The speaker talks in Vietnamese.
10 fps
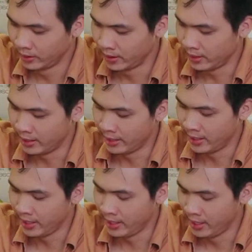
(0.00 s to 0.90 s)

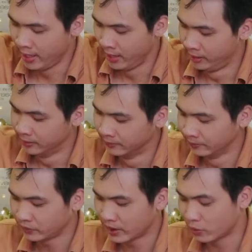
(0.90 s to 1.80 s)
Đấy.
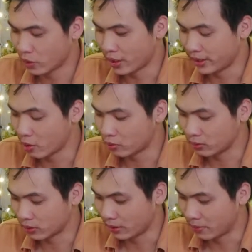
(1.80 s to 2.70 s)
Em ngói lúc
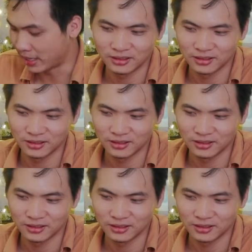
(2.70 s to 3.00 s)
thấy mệt.